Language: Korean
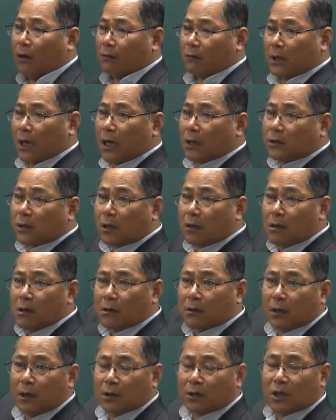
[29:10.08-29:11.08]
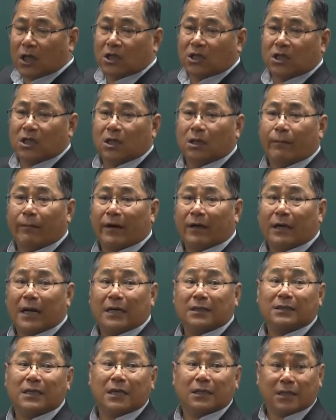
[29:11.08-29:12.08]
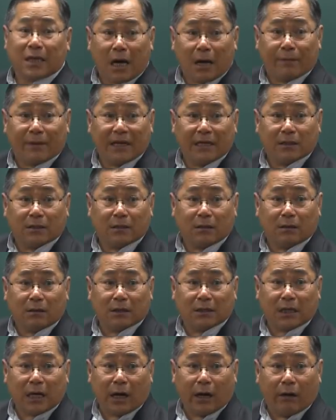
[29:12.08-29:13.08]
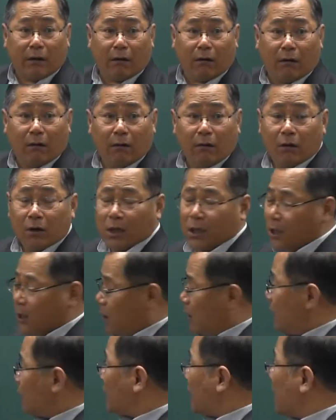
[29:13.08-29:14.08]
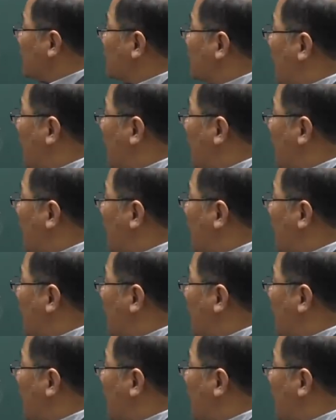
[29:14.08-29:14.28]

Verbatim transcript: 계정을 그릴 때 지급액은 항상 차변에 쓰는 거잖아요. 일단